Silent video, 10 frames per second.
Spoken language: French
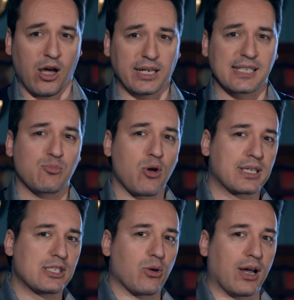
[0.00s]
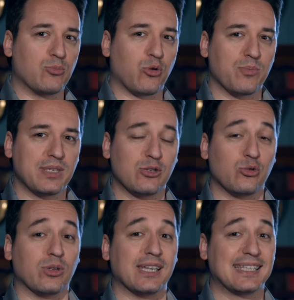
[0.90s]
Un exploit qui sera le premier
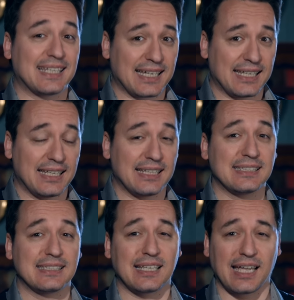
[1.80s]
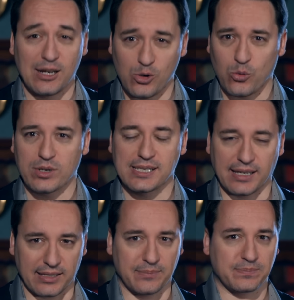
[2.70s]
d'une très très longue série.